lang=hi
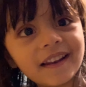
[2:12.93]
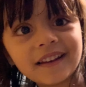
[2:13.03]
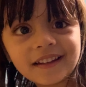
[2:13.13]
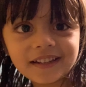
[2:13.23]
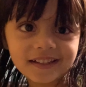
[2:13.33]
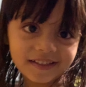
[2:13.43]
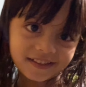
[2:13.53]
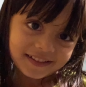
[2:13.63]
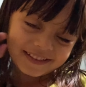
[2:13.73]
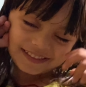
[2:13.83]
भंडार
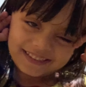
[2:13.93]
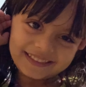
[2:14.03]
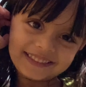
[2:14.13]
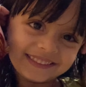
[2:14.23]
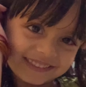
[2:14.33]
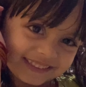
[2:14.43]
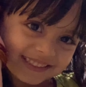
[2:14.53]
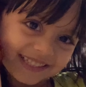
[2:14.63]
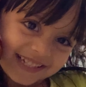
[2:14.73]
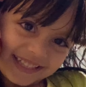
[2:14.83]
में कभी भी कोई भी
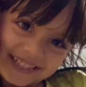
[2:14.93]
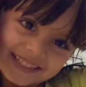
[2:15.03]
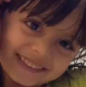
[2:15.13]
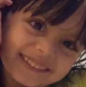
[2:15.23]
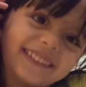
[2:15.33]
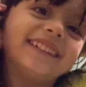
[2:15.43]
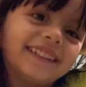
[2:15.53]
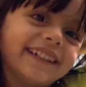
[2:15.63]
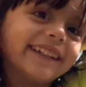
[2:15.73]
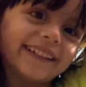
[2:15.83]
कमी ना हो
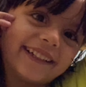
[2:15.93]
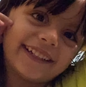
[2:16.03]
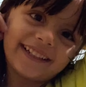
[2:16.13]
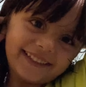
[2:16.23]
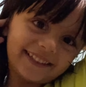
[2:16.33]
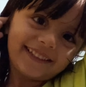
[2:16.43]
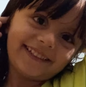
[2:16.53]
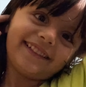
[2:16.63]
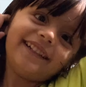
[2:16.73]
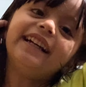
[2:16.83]
इसलिए है ना
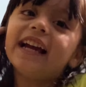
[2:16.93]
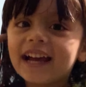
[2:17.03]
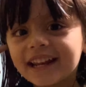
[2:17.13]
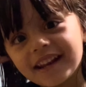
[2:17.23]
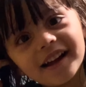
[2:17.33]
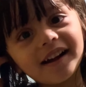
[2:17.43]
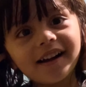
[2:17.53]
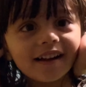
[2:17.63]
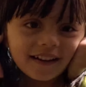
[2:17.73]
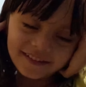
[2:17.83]
ऋषि तो आप
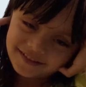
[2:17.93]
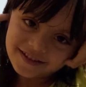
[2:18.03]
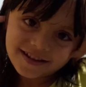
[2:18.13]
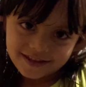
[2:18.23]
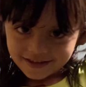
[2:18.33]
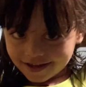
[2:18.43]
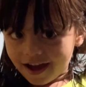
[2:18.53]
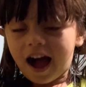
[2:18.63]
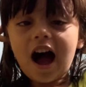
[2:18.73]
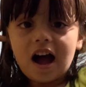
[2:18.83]
डालोगी
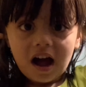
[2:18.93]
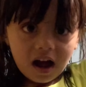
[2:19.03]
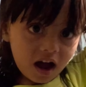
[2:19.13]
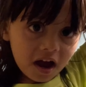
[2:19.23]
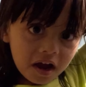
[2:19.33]
आप रेडी हो